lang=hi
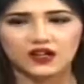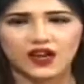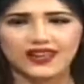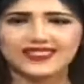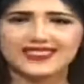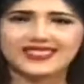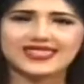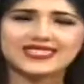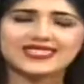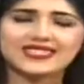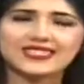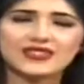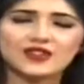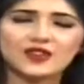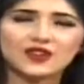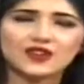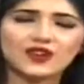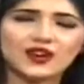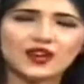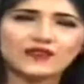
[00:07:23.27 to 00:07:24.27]
लाइक दिस स्पेस
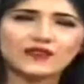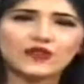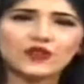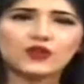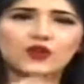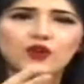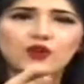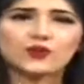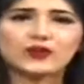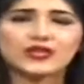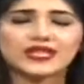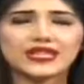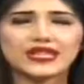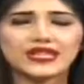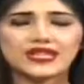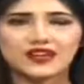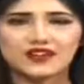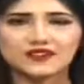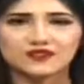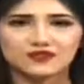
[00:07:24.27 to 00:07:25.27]
इन और लाइफ और लोग पता
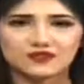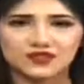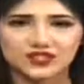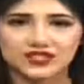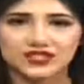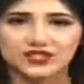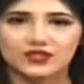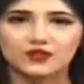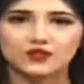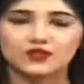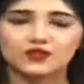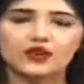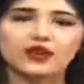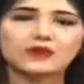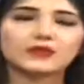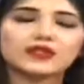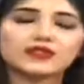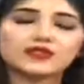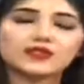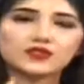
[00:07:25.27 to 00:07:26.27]
नहीं क्या सोचेंगे लोगों
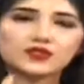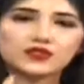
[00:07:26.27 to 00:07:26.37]
का भी